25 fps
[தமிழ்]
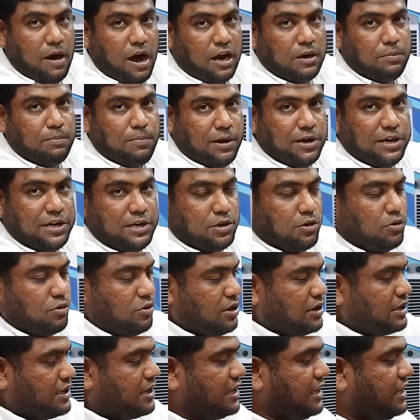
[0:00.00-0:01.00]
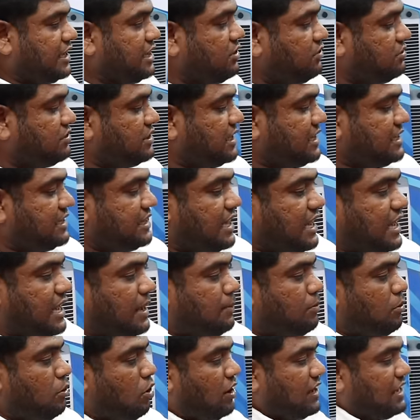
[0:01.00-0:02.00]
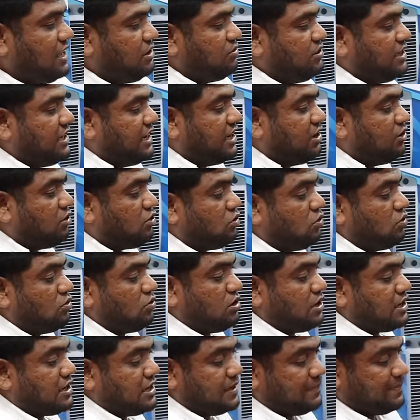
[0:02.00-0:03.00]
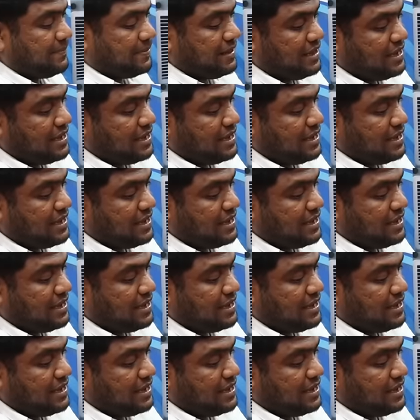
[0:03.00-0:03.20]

ஆன் பண்ணிட்டோம் உங்களுக்கு இதை வந்து இந்த ப்ளோயர் வந்து இழுக்கும் உங்களுக்கு